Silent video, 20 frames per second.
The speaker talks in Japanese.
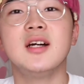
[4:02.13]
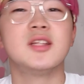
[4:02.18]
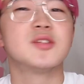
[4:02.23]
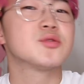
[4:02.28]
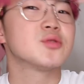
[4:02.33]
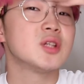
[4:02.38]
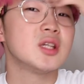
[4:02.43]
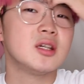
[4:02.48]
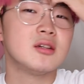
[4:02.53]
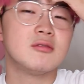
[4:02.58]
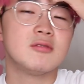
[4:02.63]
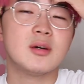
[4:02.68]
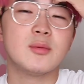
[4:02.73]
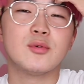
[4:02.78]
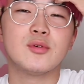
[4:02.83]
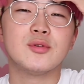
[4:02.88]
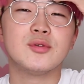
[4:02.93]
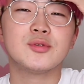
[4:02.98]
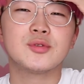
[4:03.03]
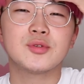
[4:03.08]
それはもう
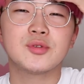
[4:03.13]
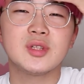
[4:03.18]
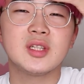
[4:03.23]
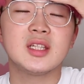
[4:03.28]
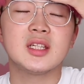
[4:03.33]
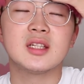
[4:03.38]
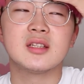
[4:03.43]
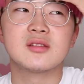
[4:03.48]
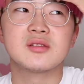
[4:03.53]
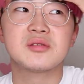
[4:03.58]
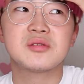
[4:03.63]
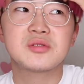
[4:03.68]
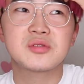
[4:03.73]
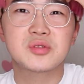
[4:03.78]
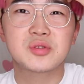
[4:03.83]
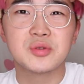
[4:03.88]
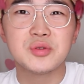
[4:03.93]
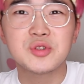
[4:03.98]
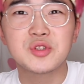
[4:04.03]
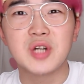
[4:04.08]
本当にずっ
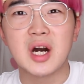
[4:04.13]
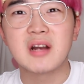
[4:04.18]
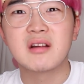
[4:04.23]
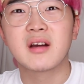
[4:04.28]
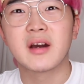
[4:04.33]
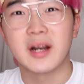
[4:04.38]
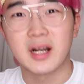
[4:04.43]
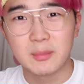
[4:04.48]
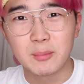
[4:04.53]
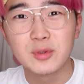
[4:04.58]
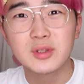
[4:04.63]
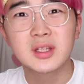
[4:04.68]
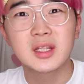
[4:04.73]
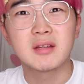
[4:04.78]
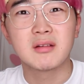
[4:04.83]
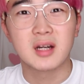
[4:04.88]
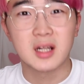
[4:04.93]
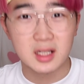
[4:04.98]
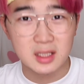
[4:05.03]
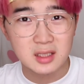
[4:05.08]
と服あるから、持って
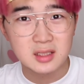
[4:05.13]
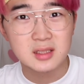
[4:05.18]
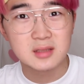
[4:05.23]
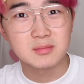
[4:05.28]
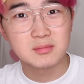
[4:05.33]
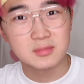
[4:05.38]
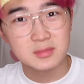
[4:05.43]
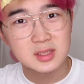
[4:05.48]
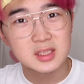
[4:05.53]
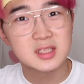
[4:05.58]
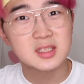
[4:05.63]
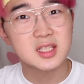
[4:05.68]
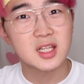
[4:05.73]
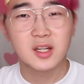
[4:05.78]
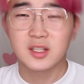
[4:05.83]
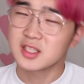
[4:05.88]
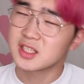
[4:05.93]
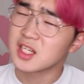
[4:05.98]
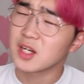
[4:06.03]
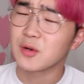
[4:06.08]
るから、ちっちゃい、
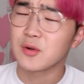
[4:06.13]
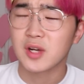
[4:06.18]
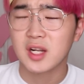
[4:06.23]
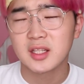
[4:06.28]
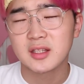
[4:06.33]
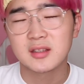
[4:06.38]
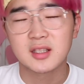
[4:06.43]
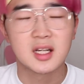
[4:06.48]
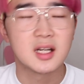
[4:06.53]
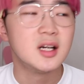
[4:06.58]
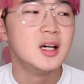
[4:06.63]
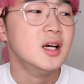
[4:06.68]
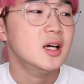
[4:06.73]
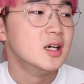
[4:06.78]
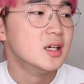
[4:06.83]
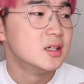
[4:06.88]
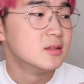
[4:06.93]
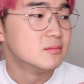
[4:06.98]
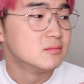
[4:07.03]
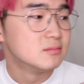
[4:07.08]
ちっちゃい頃からっていうか、
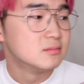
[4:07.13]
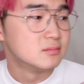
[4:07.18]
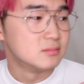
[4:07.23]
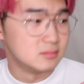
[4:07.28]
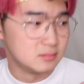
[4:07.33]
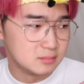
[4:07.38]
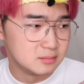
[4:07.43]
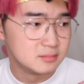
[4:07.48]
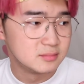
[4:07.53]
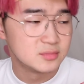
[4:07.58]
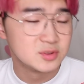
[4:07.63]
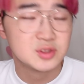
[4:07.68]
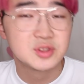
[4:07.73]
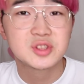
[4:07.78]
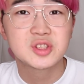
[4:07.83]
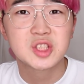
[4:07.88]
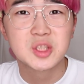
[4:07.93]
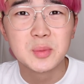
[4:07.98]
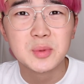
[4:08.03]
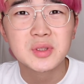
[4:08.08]
うん、ずっ
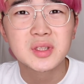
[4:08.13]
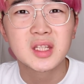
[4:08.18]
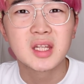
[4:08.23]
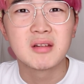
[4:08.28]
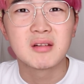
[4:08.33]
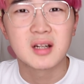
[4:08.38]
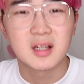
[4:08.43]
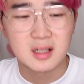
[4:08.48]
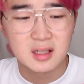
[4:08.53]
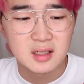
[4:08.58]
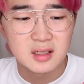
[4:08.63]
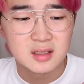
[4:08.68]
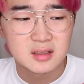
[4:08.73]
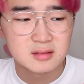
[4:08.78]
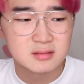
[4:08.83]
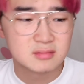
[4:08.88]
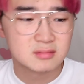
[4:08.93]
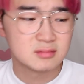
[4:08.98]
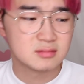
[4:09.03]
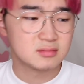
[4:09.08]
と持ってるから、
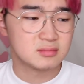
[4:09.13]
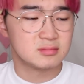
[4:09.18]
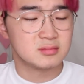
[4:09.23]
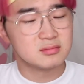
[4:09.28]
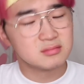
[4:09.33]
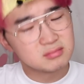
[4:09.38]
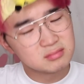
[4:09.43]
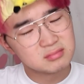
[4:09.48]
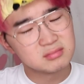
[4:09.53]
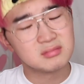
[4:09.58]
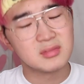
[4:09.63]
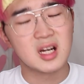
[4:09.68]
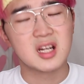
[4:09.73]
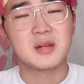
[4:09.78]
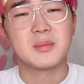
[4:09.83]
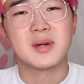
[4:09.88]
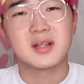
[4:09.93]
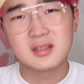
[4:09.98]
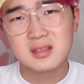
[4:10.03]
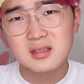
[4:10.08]
あり
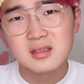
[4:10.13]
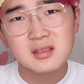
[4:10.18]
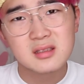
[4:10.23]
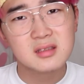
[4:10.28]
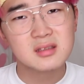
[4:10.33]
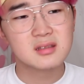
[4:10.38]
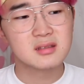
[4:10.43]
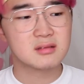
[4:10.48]
ます。